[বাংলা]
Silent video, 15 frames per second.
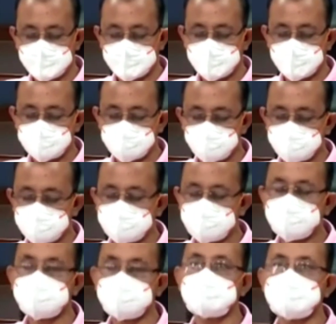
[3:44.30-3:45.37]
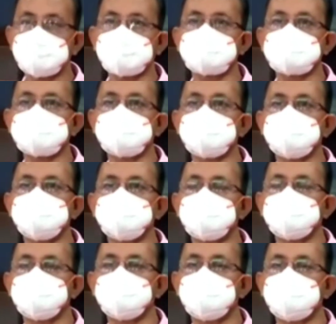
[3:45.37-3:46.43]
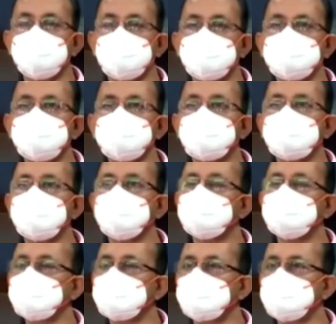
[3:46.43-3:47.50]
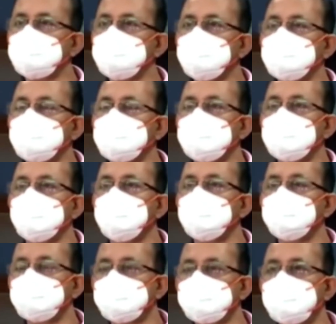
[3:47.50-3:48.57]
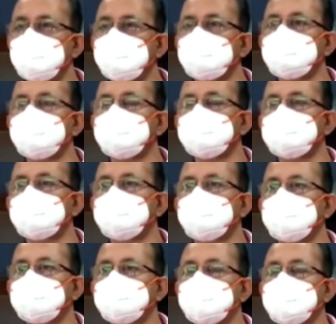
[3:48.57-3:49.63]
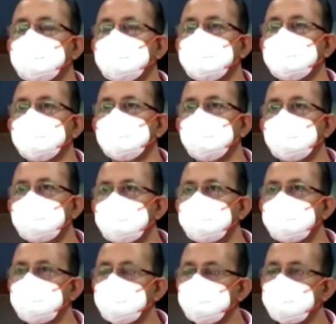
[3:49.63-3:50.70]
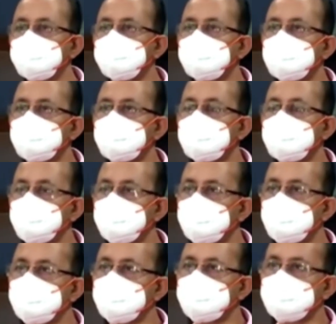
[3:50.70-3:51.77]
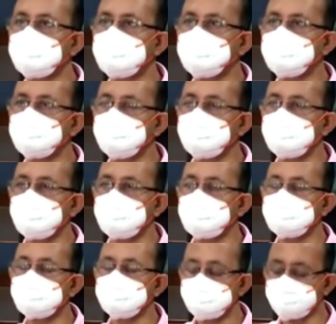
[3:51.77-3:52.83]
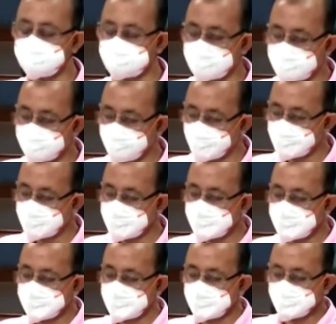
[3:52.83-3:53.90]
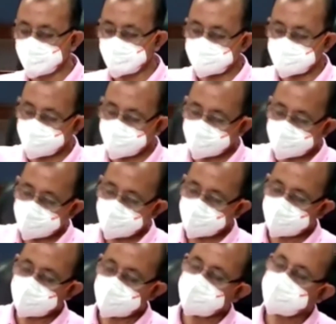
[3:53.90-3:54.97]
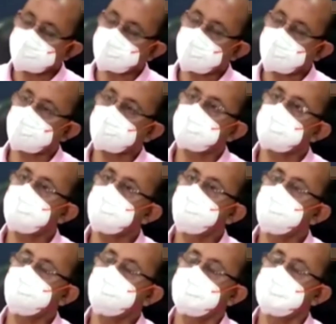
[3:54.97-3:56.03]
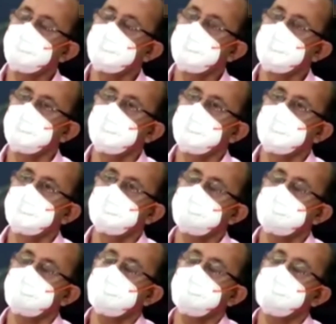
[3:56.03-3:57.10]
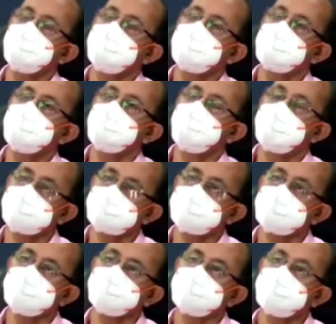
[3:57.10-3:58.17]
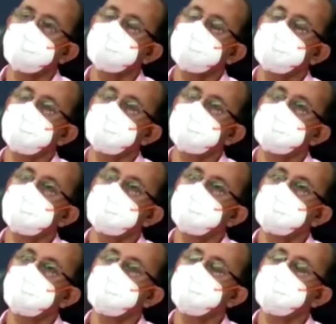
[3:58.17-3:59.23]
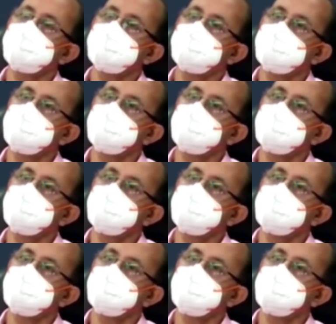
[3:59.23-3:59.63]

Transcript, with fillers: আঠেরো তারিখ আজকে মূলত উপকূলবর্তী অঞ্চল অর্থাৎ দক্ষিণ চব্বিশ পরগনা পূর্ব মেদিনীপুর কিছুটা পশ্চিম মেদিনীপুর এবং ঝাড়গ্রাম সেখানে এবং পার্টস অফ সাউথ ক্যালকাটারও একটু পেছনের